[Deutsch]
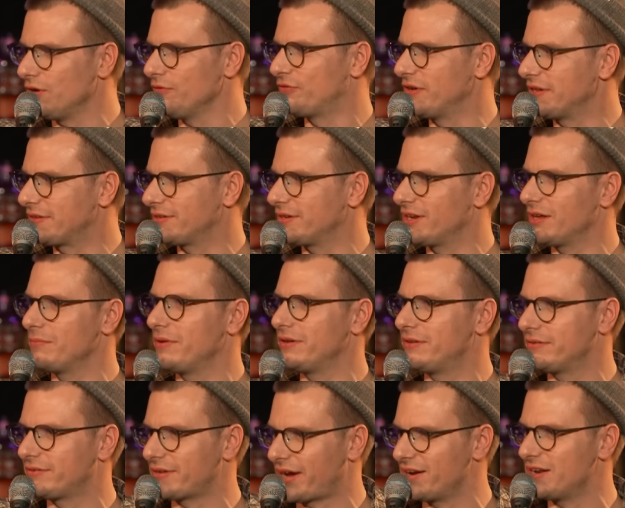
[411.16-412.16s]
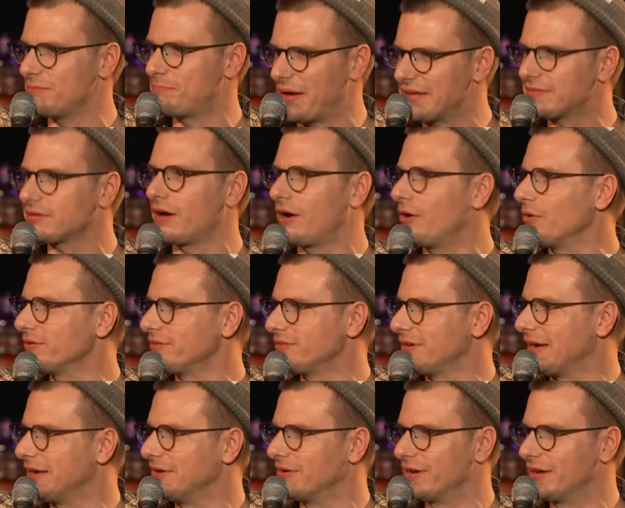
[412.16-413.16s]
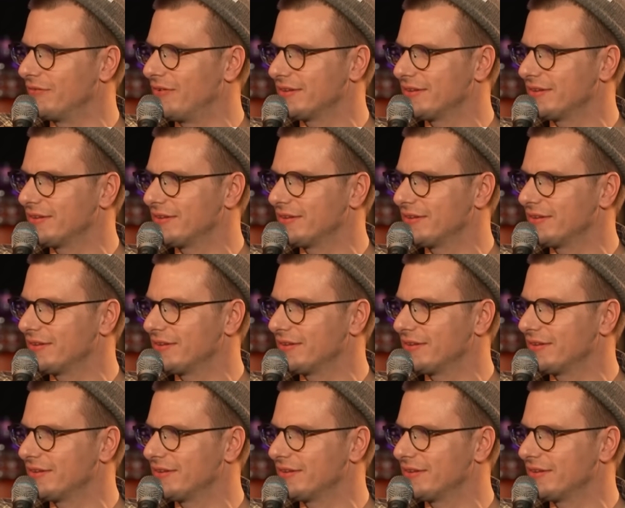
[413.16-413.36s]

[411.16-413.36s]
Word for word: noch Witze, damit seine besser aussehen oder